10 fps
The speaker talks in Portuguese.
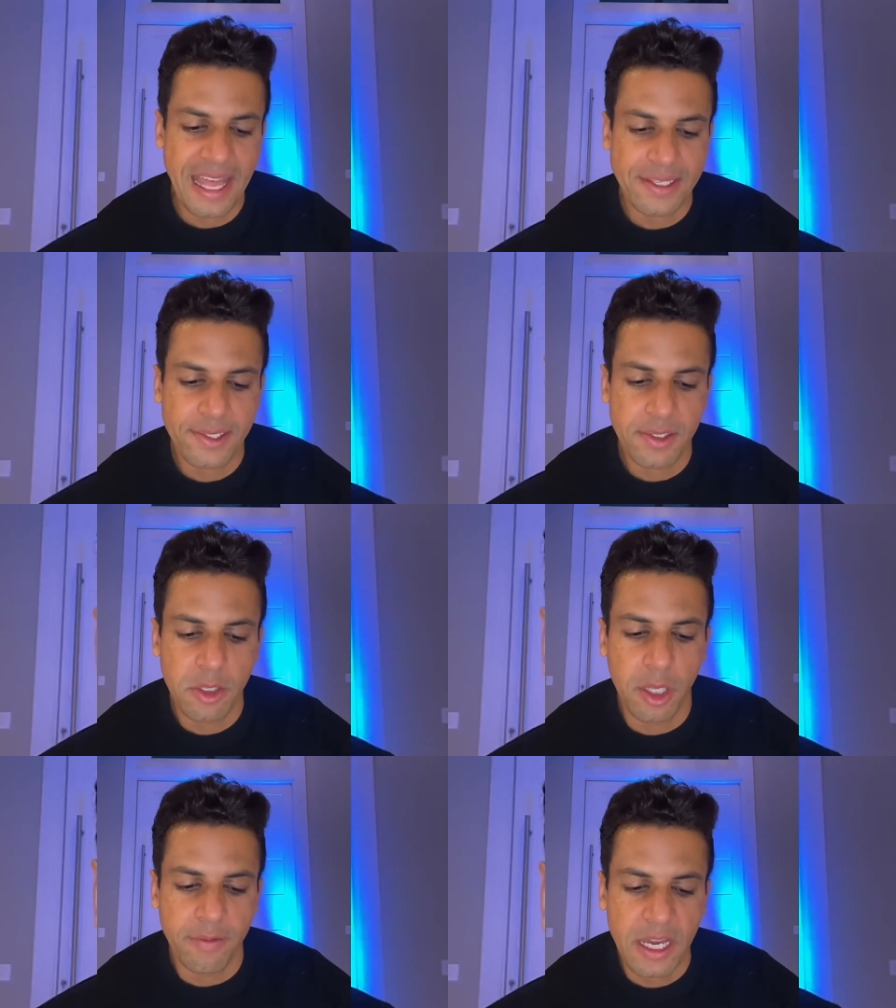
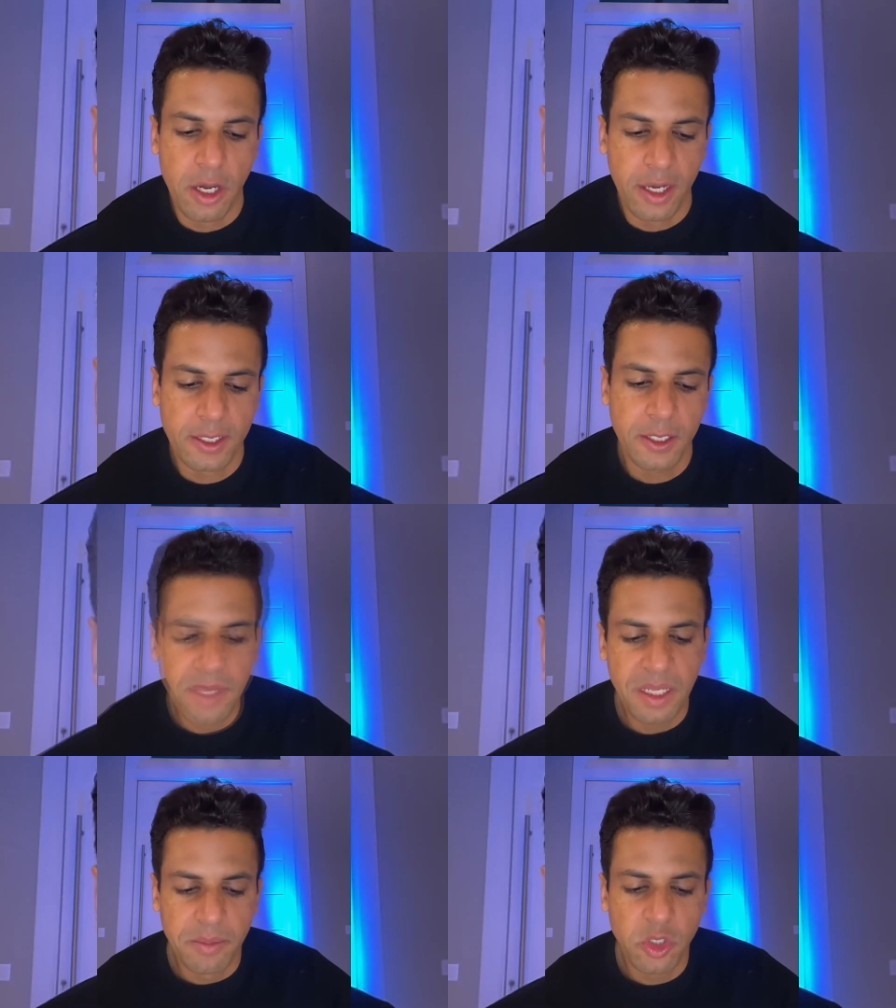nascido em Nova York,
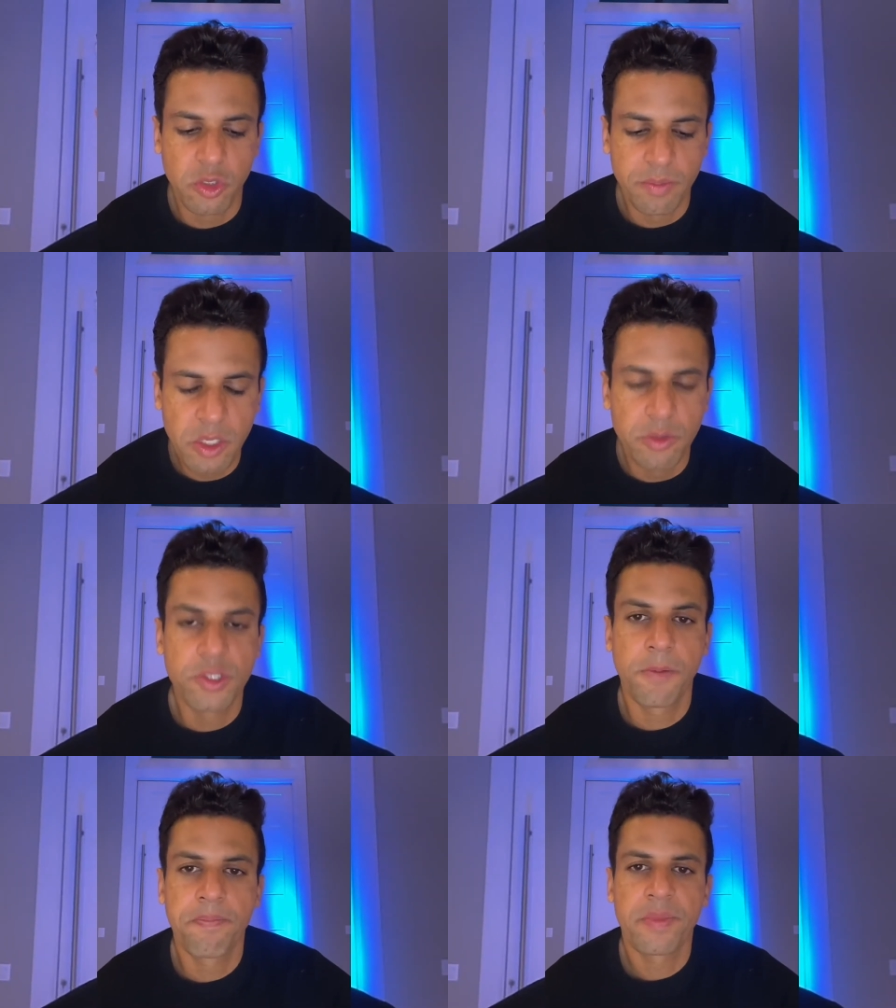família muito
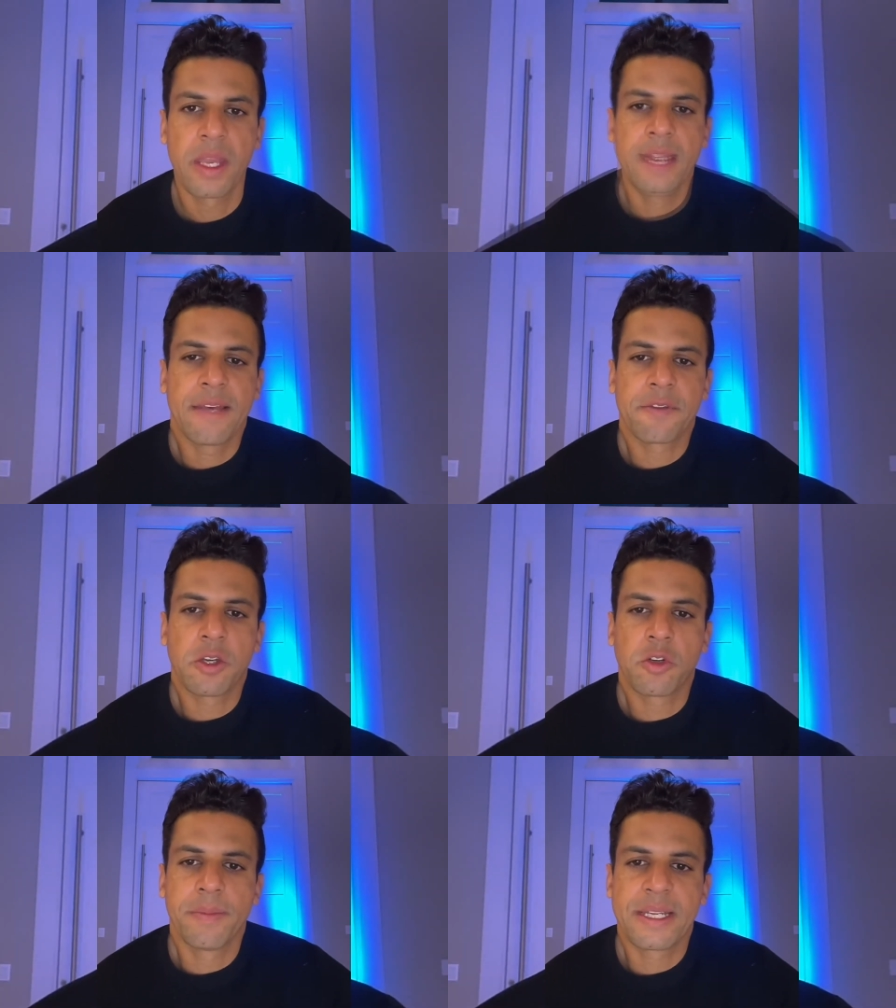humilde. Ele teve
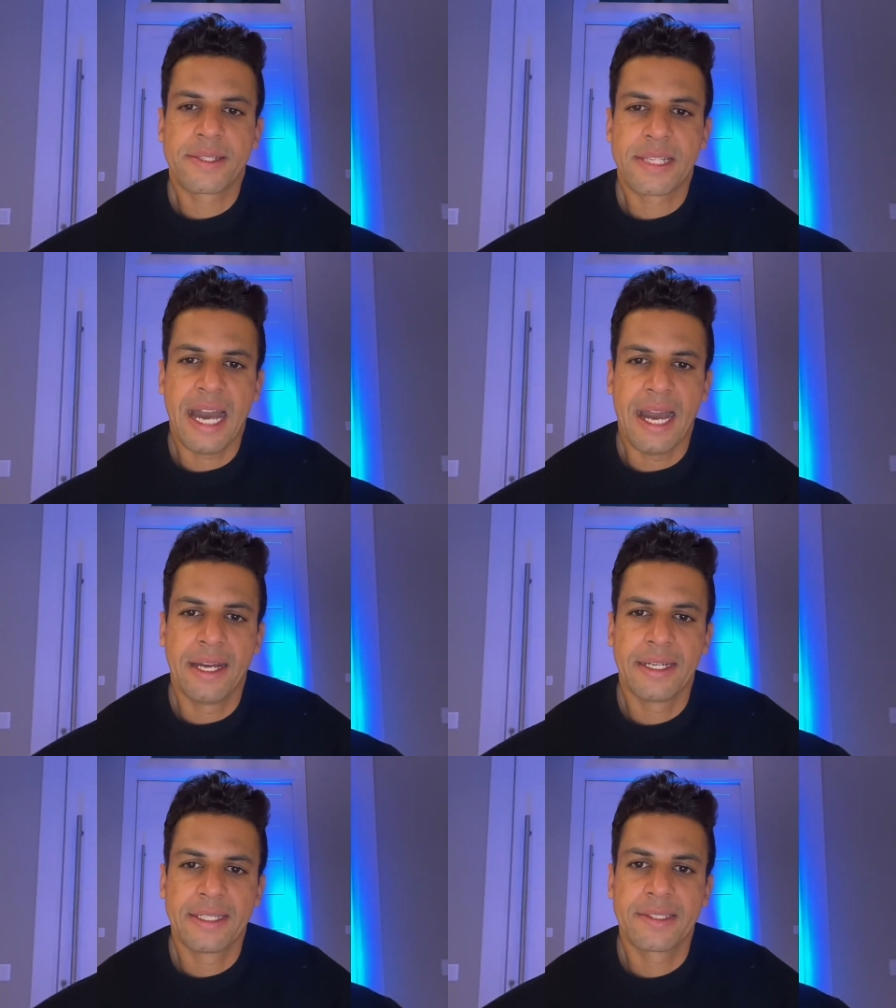que
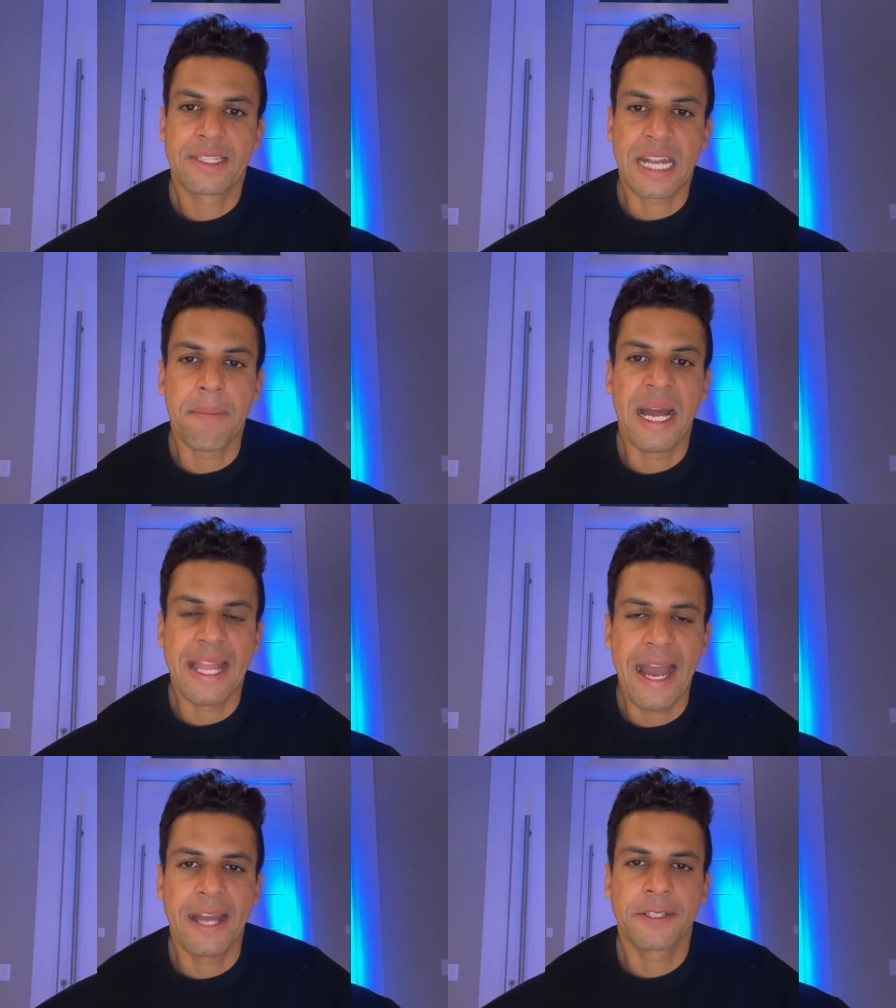começar a
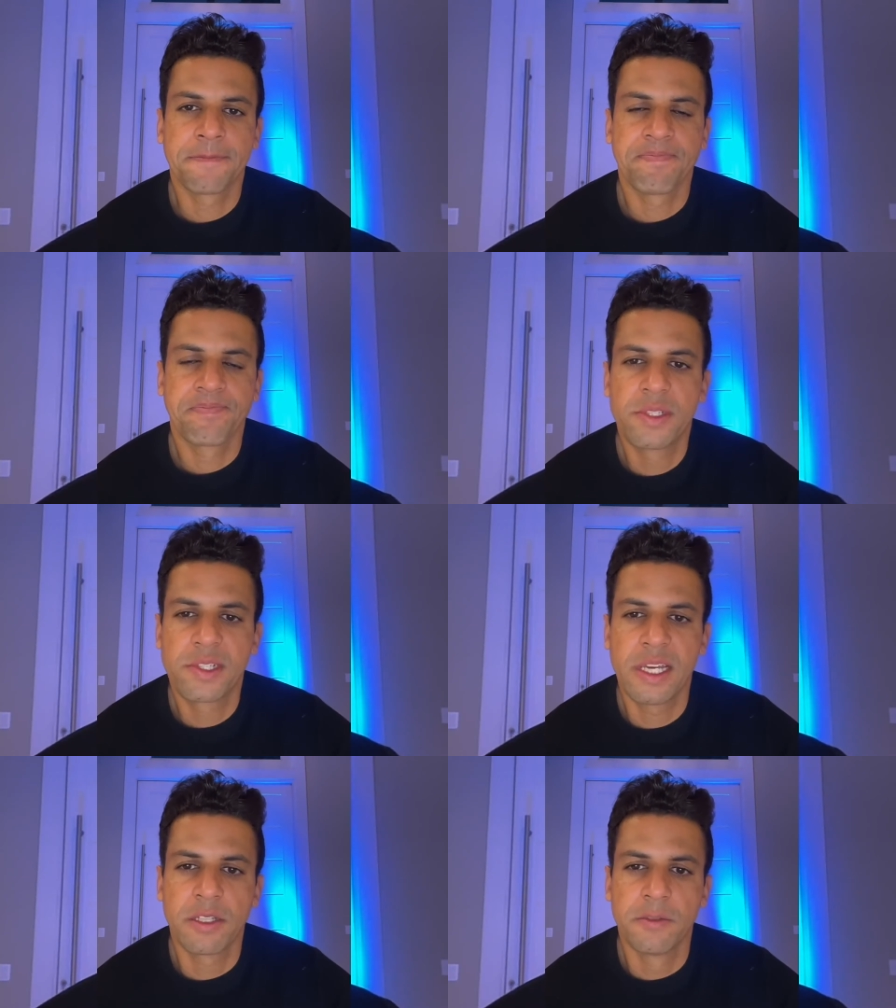trabalhar muito
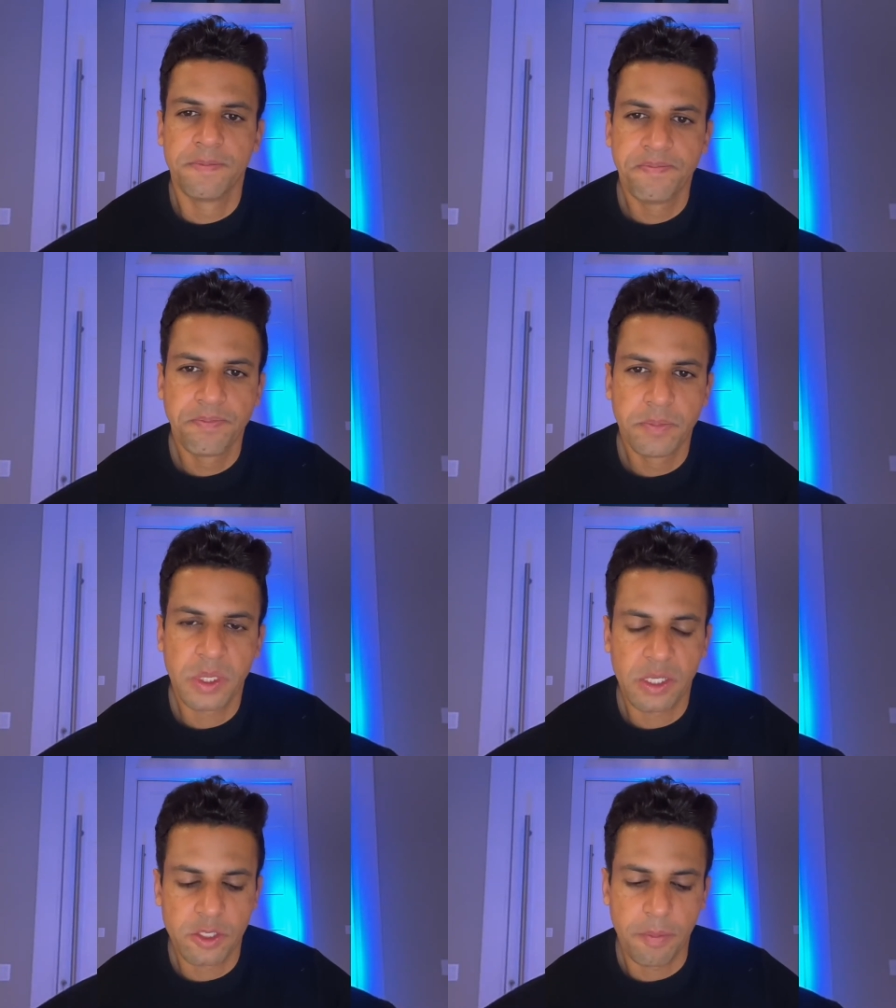cedo,
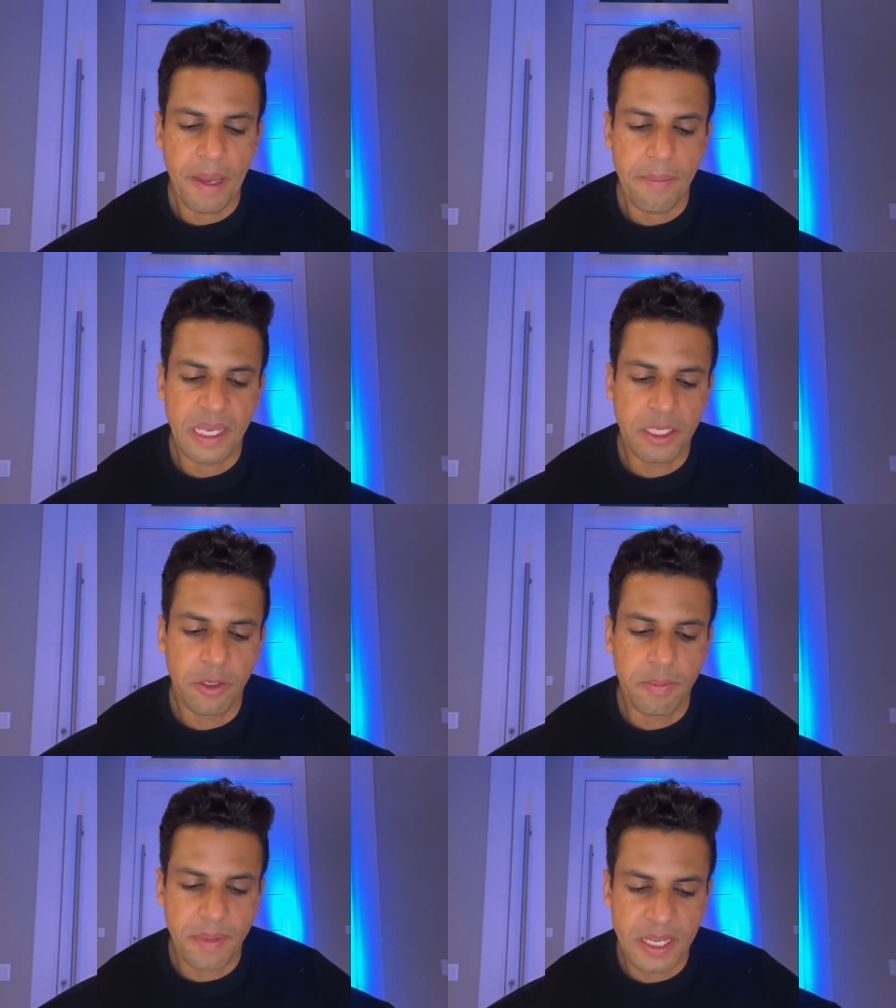porque o seu pai
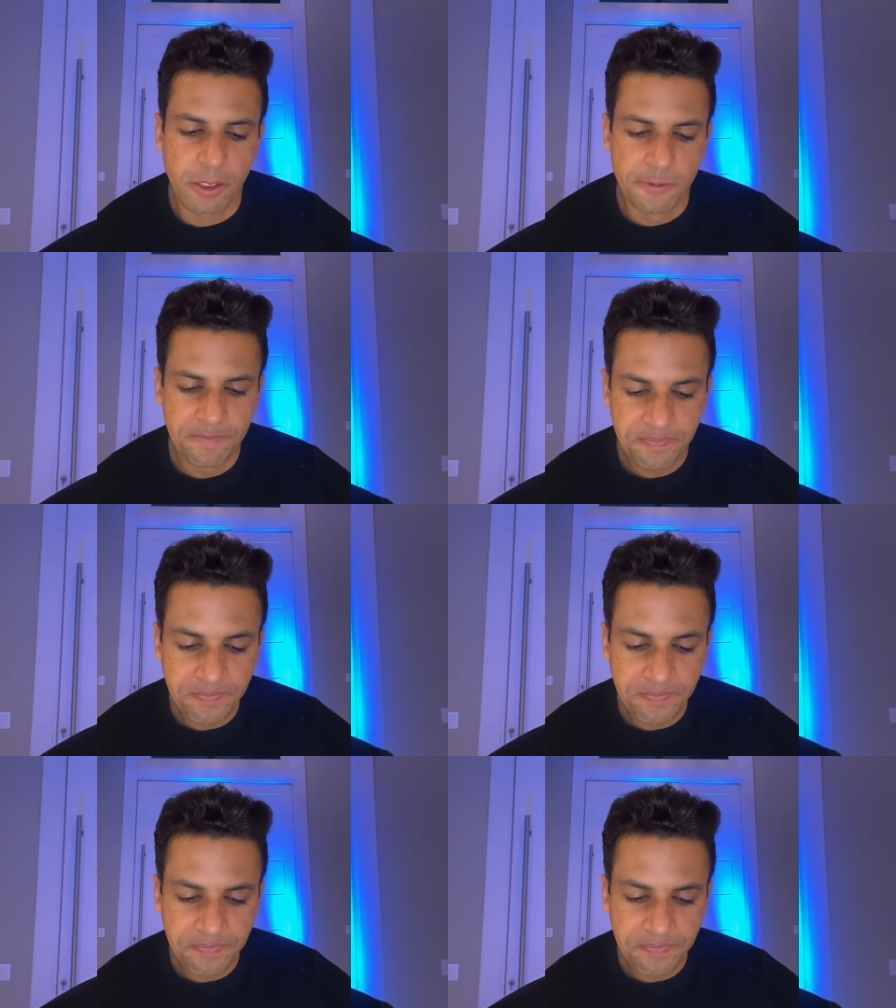perdeu o emprego.